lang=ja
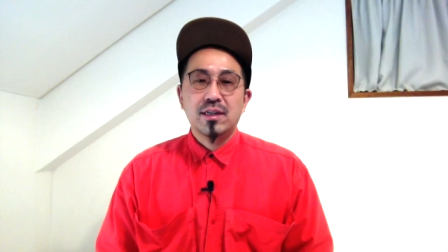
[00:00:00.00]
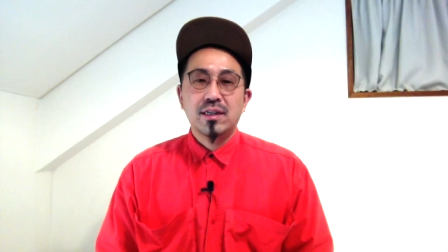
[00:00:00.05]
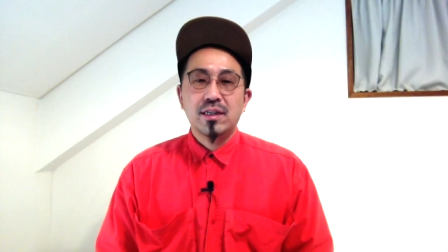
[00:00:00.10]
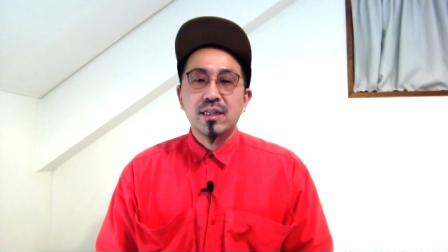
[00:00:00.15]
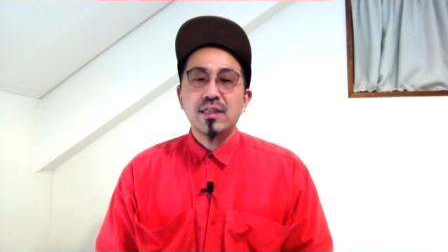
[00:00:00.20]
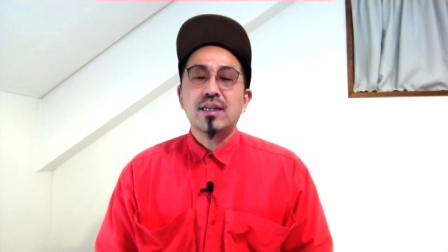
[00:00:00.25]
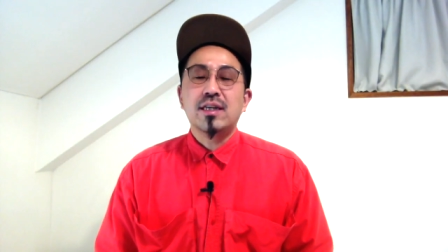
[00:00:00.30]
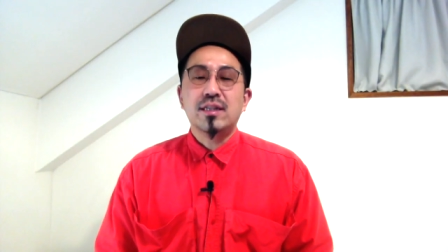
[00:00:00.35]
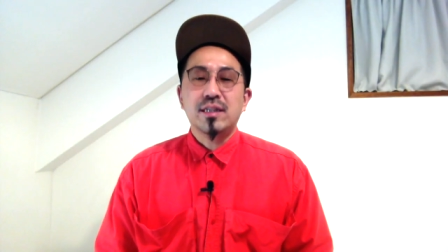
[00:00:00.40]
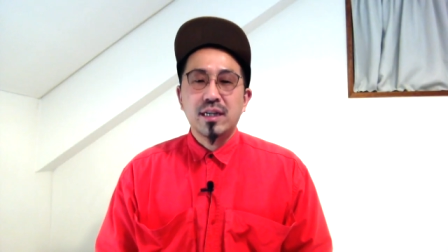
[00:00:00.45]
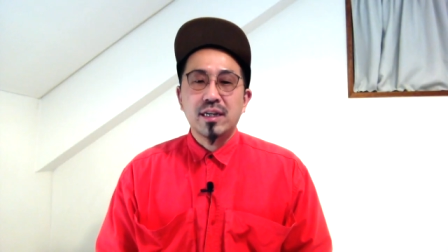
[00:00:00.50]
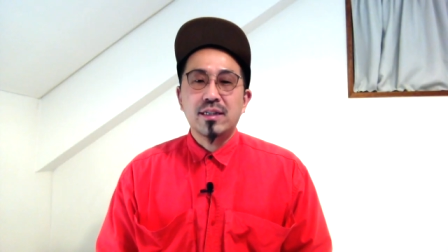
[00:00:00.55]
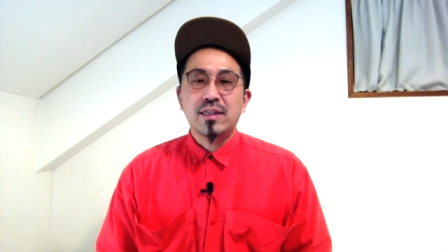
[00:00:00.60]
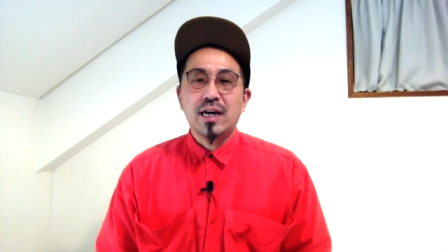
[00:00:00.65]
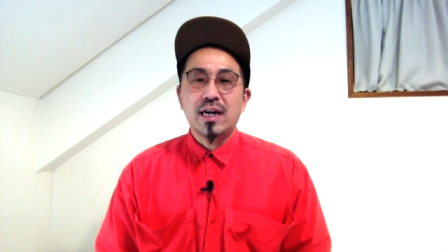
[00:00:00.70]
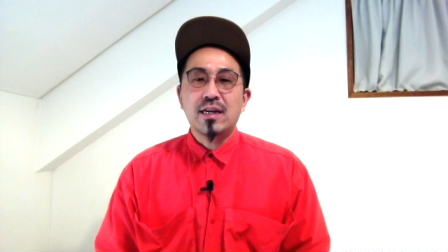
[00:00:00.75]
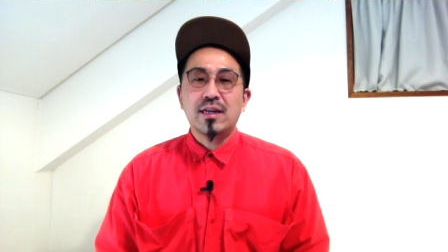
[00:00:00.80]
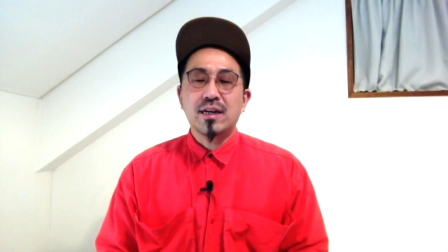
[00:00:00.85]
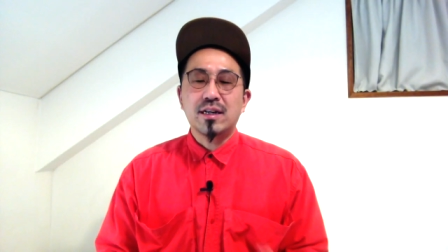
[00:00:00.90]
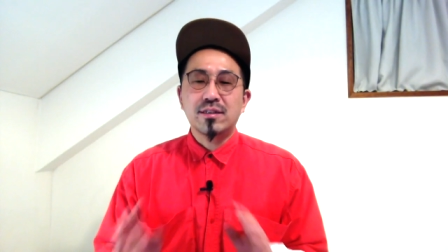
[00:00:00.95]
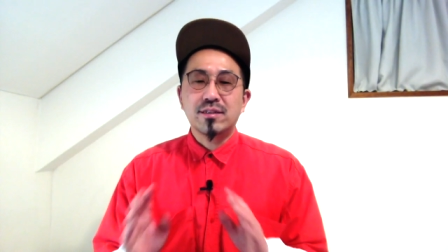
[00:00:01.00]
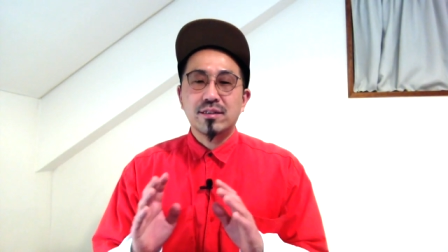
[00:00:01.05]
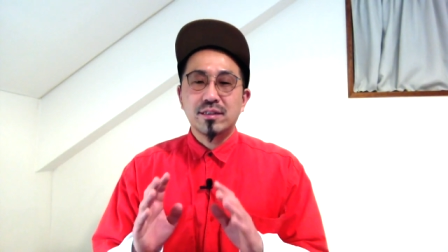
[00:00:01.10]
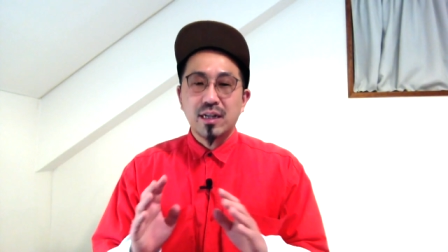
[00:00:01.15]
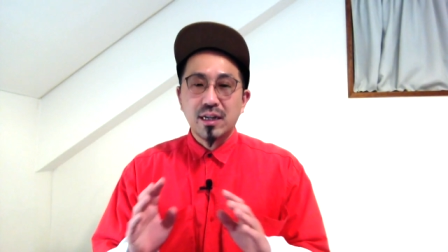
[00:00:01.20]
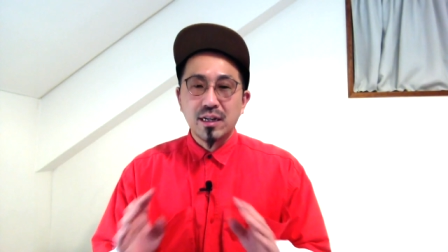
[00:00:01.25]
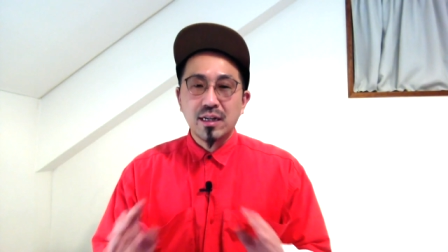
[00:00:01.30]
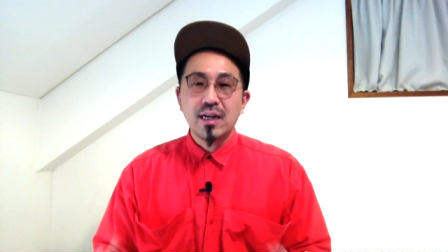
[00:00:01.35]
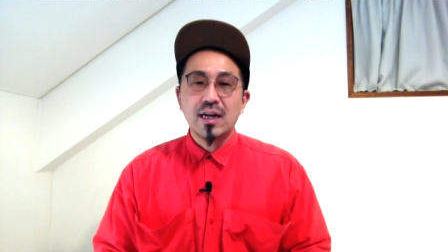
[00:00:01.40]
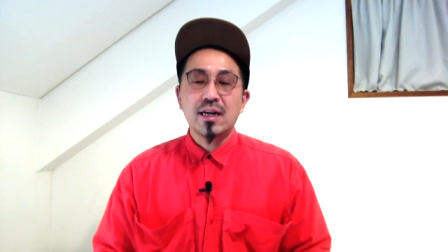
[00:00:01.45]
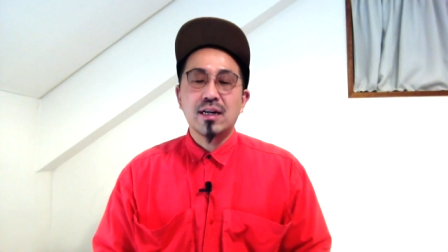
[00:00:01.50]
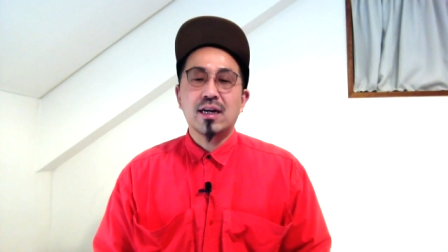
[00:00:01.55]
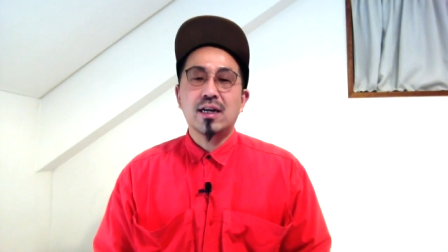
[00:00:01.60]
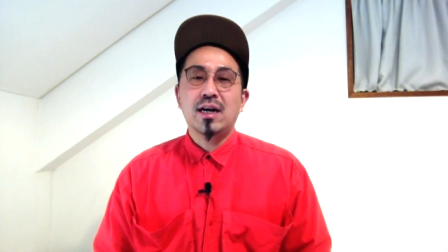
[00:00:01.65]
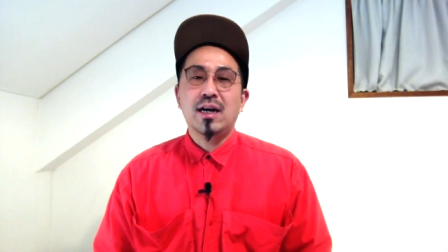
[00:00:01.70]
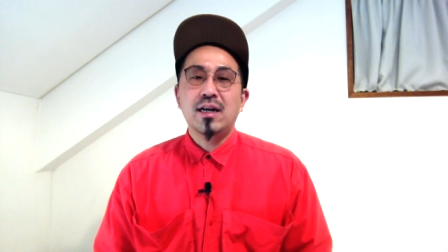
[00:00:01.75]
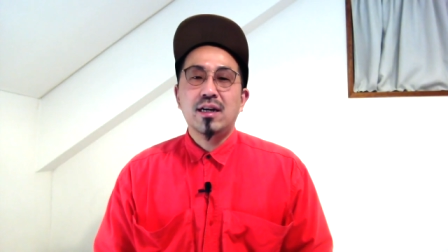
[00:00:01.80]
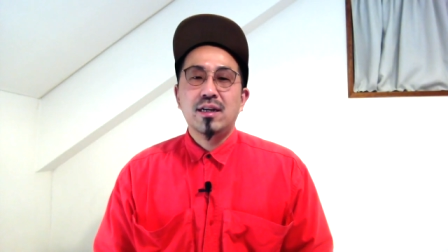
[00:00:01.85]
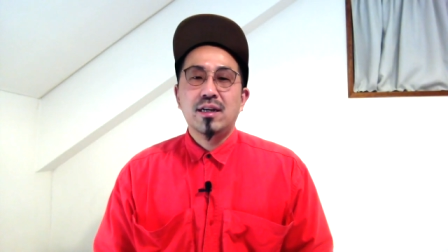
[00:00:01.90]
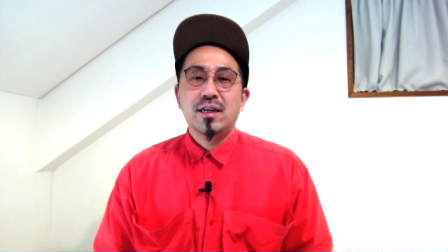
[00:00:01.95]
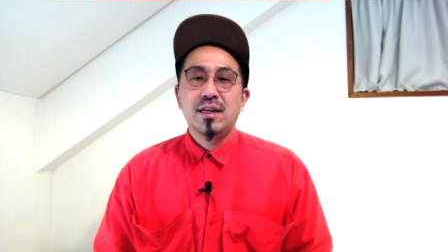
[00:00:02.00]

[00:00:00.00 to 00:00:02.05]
近年ね、大学サッカーから